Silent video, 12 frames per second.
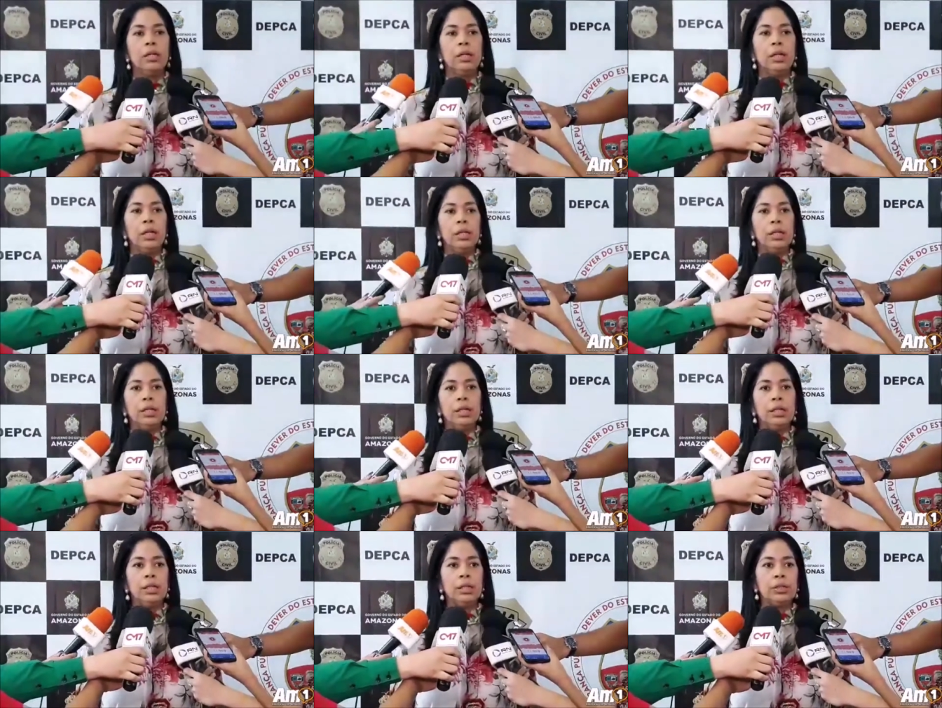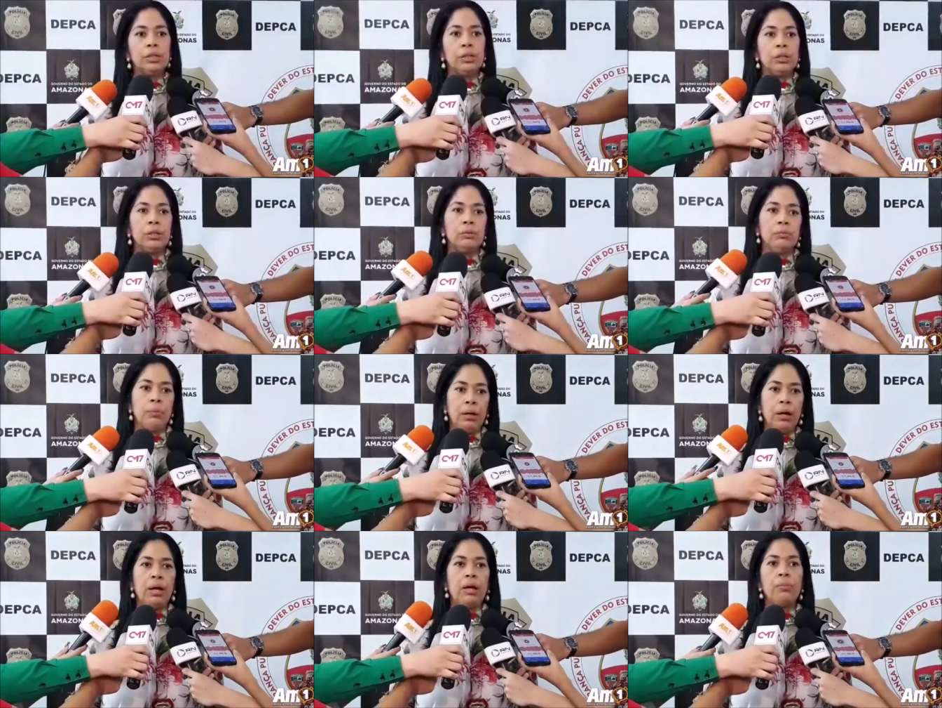e ele
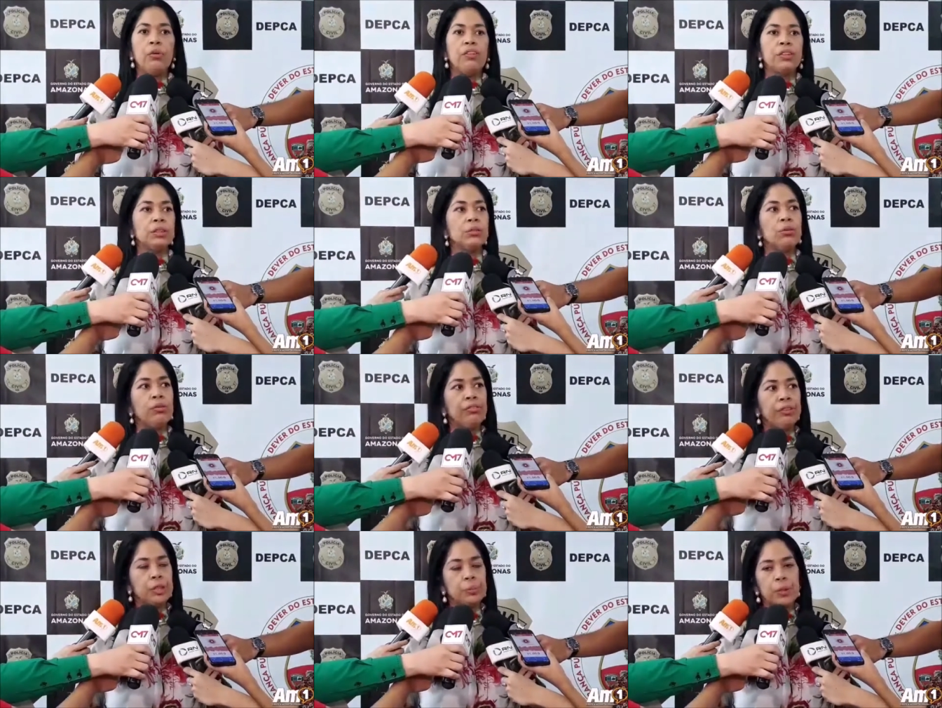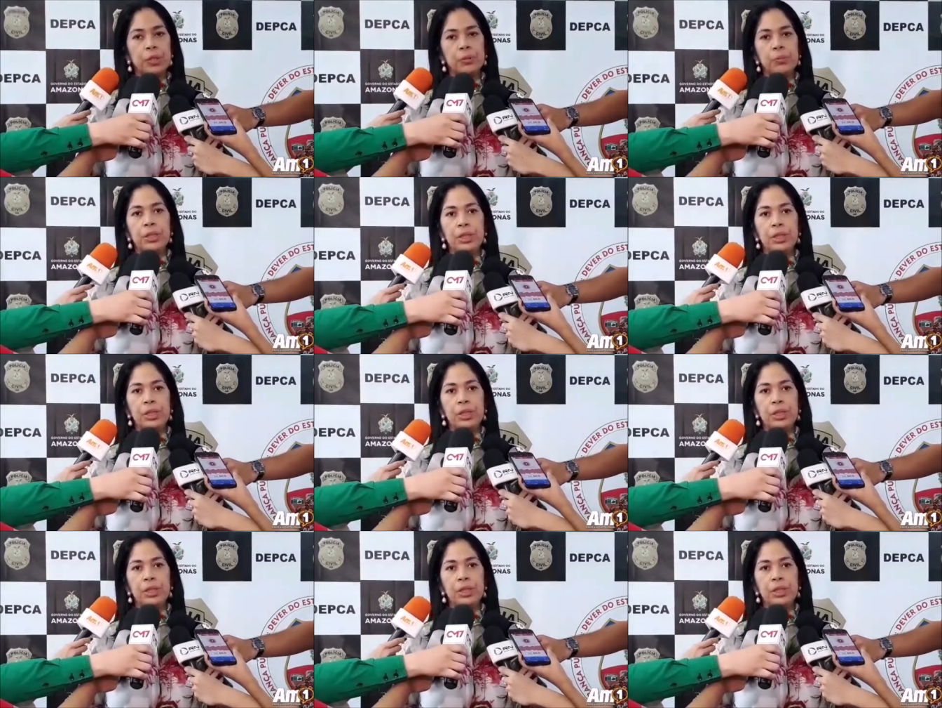acabou fazendo um convite para as